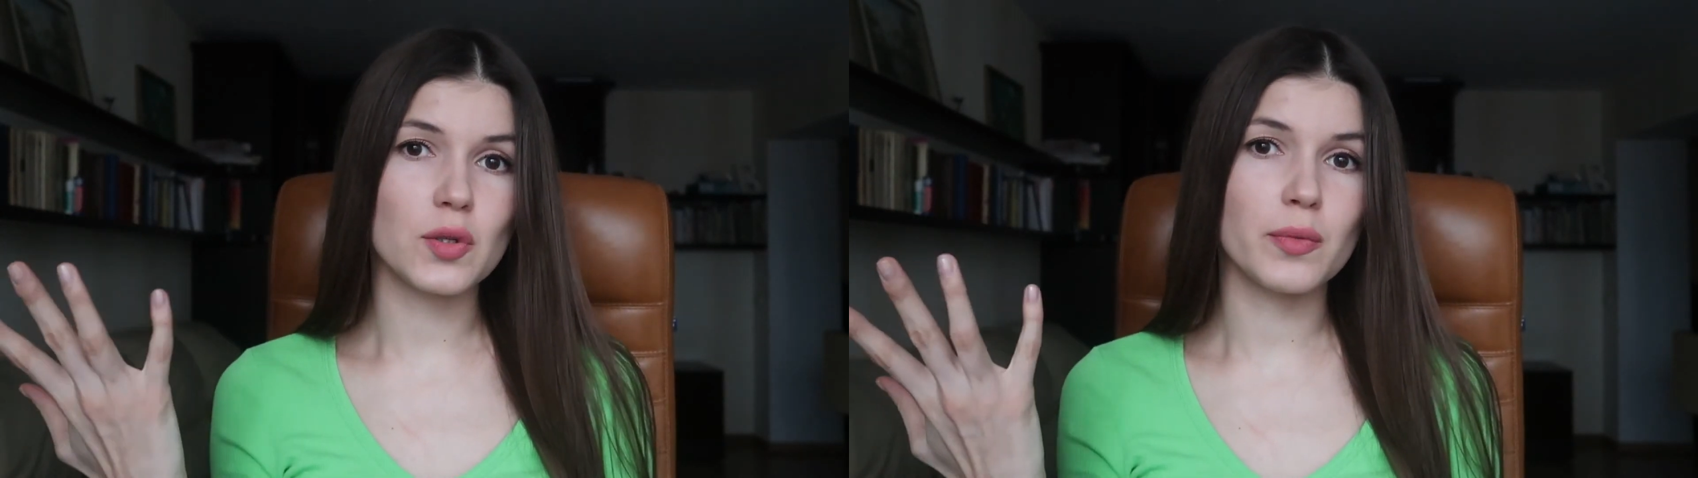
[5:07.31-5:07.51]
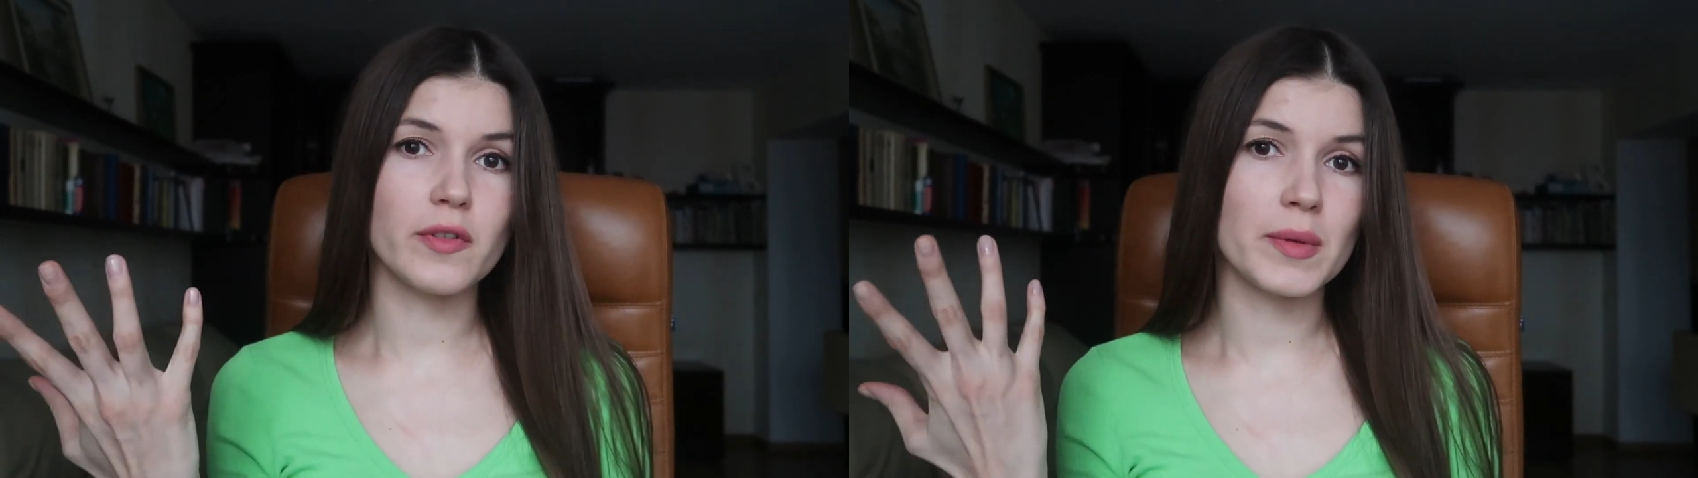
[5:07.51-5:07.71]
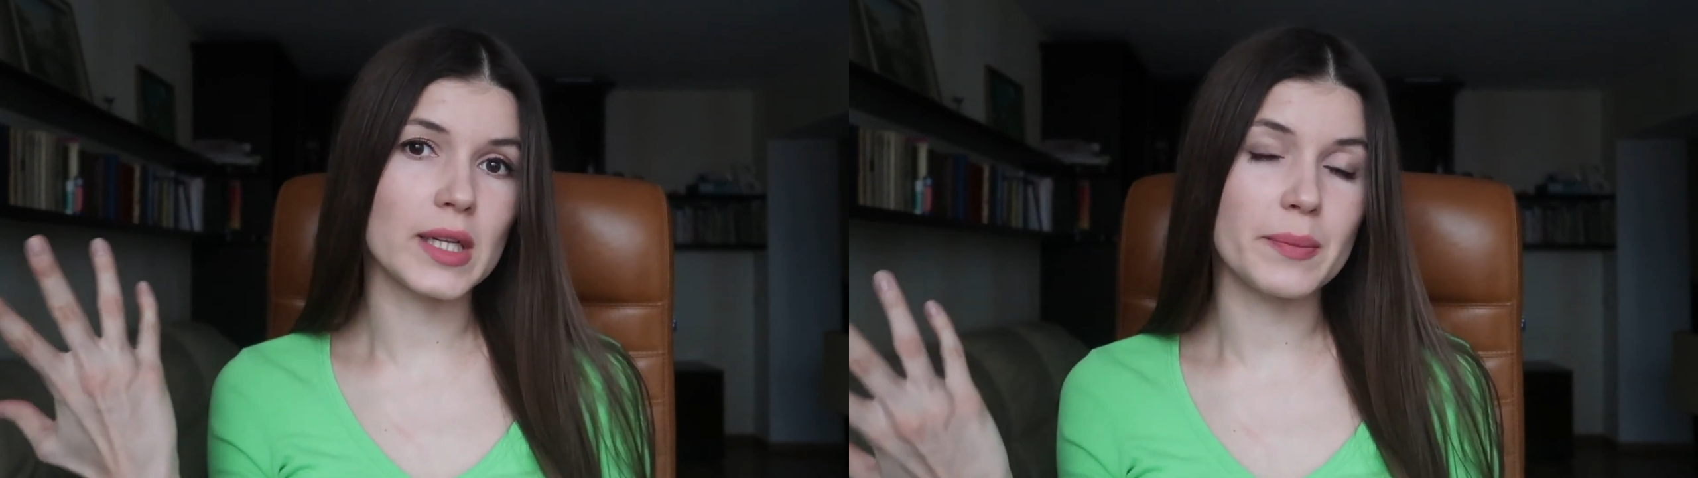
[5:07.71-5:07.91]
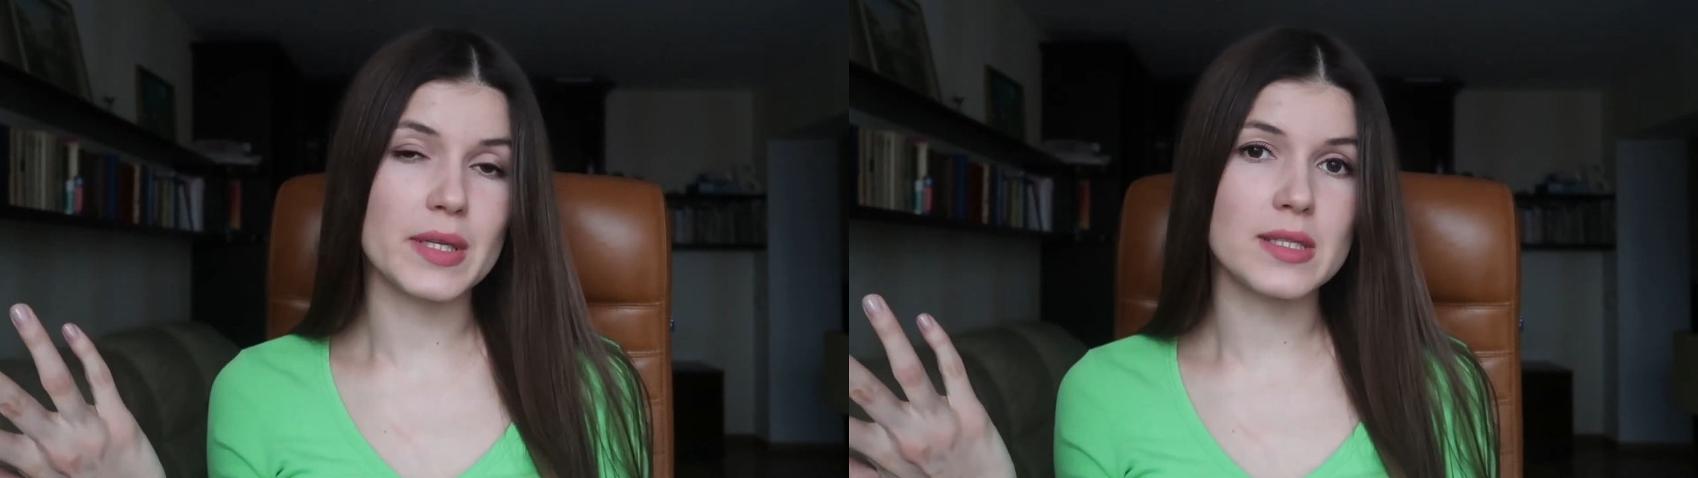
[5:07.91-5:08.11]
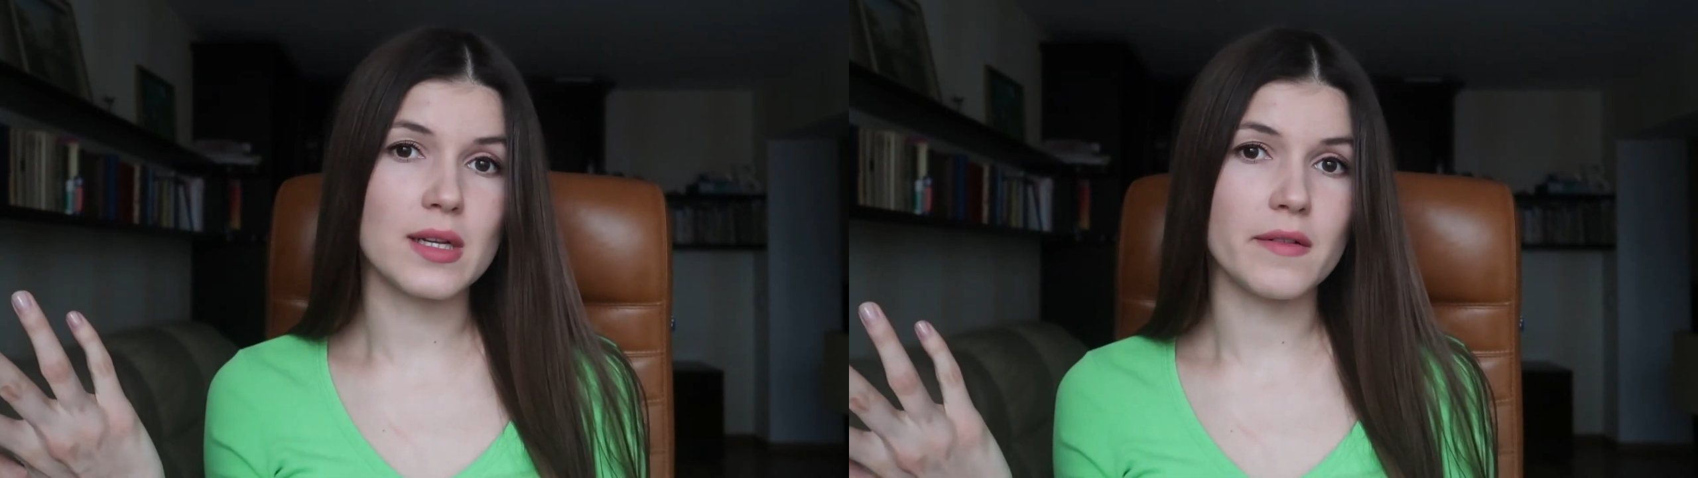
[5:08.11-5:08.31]
чтобы вы могли
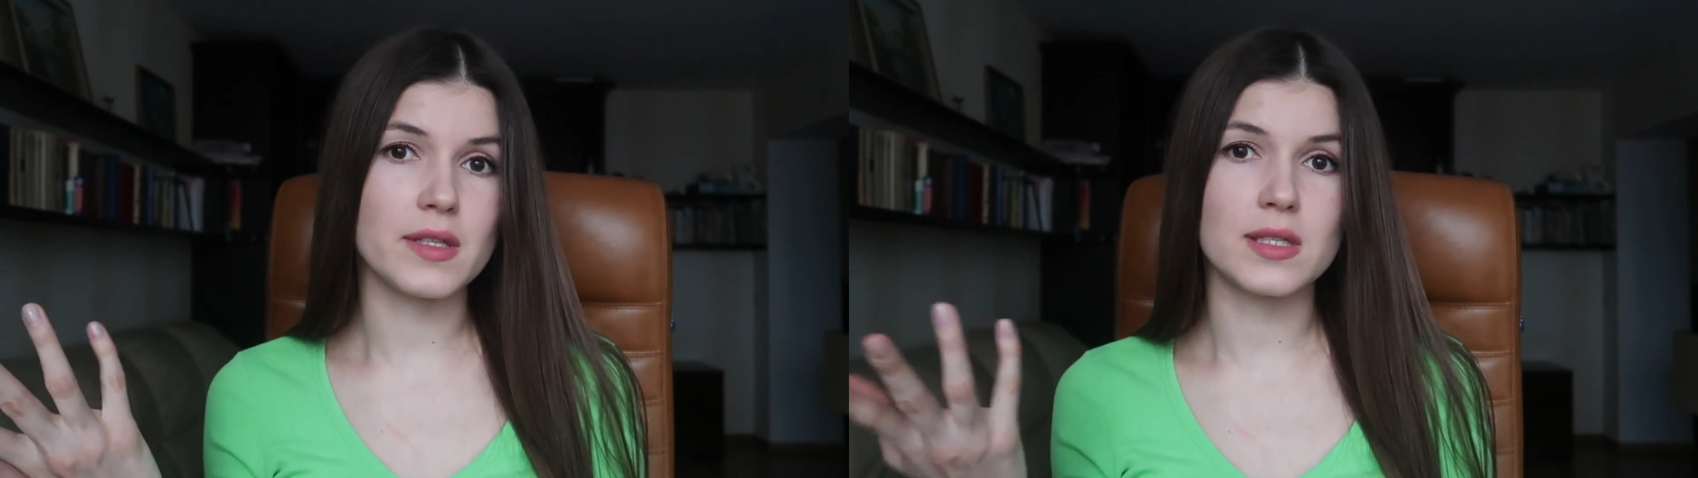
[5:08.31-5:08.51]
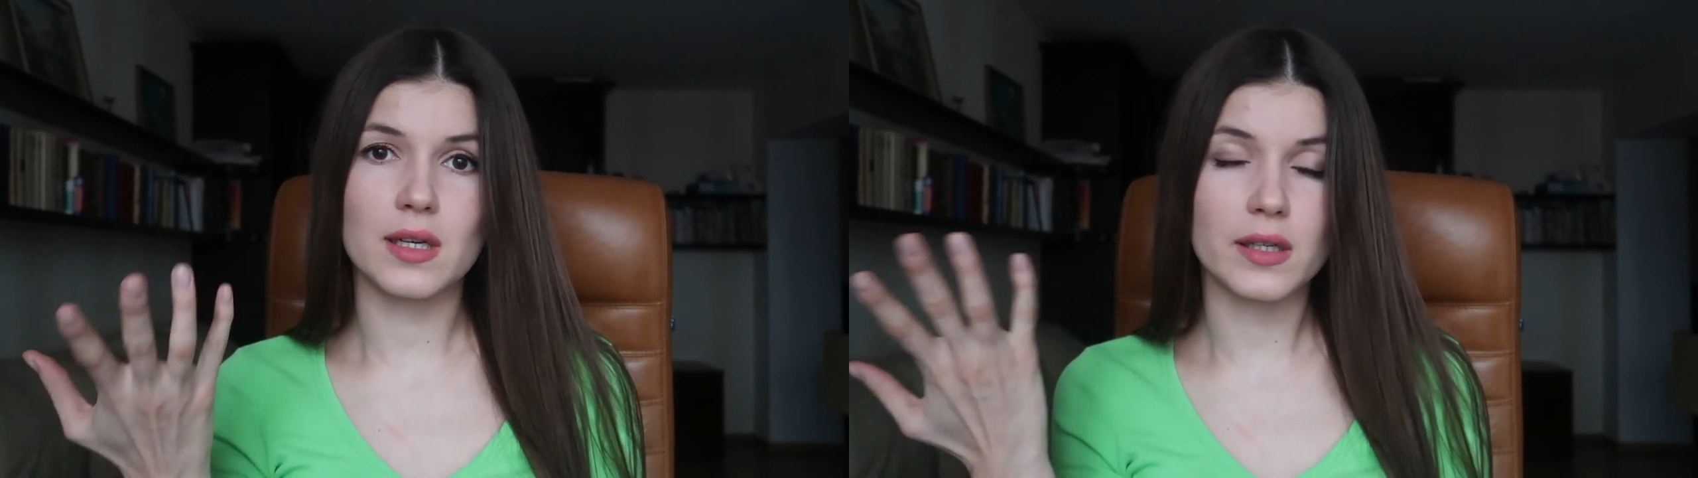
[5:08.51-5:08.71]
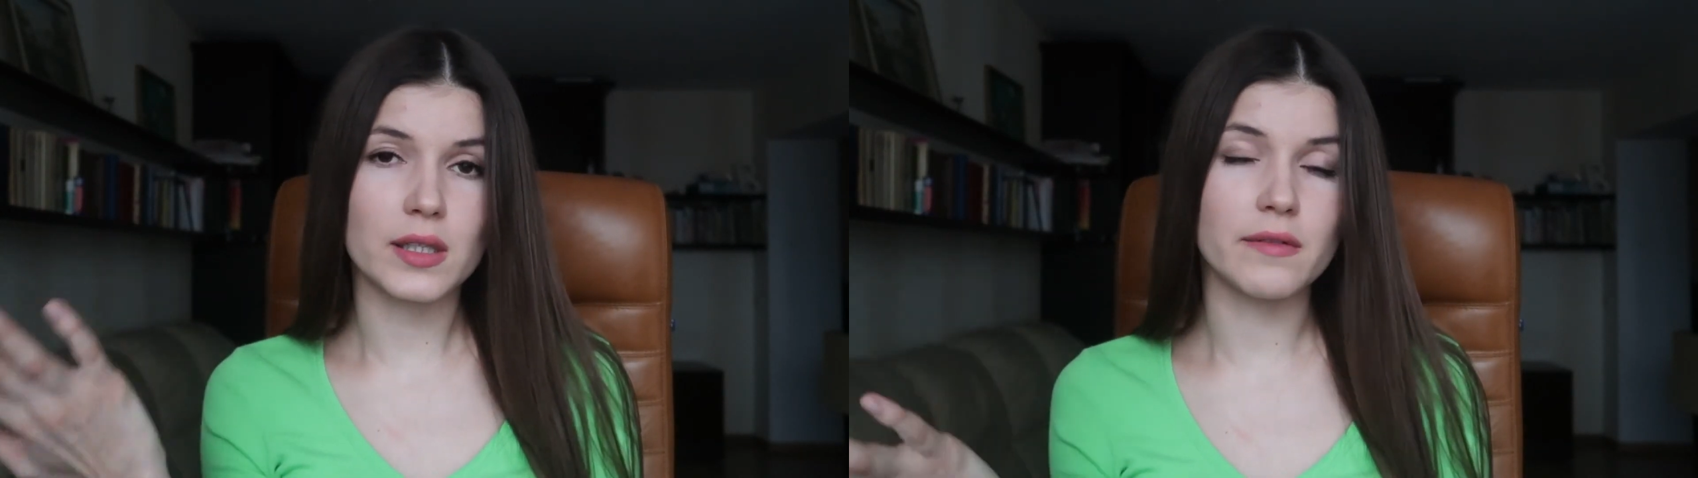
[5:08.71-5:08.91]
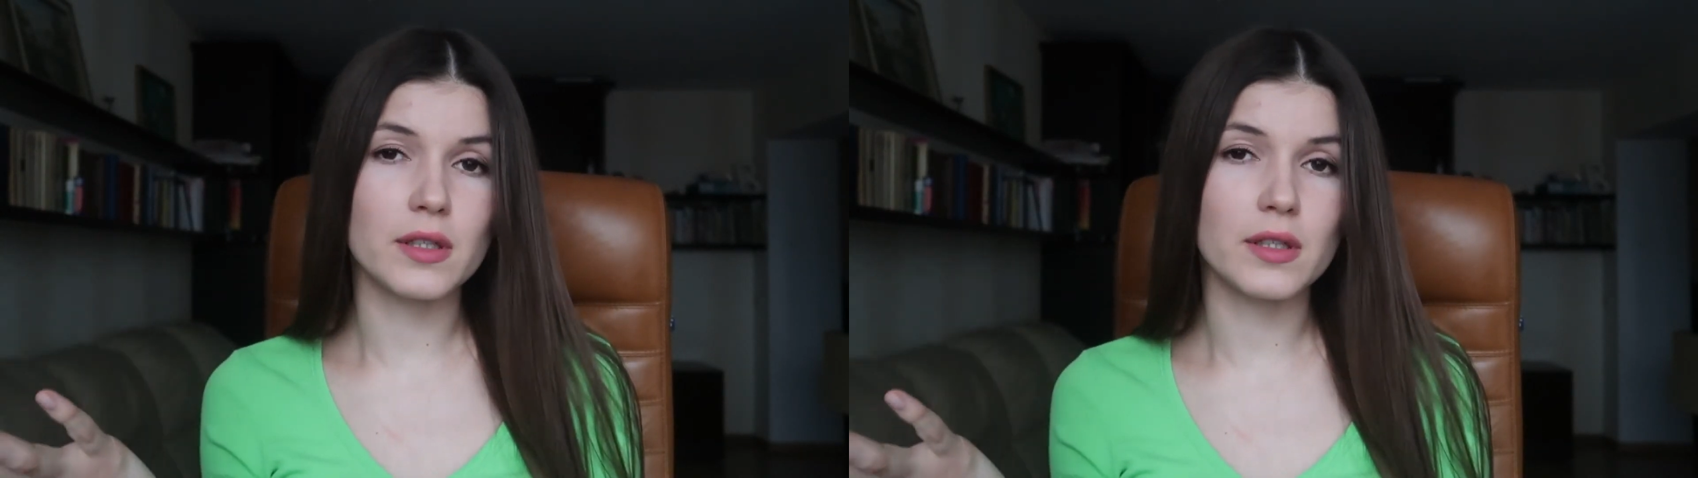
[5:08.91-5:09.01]
представить, как я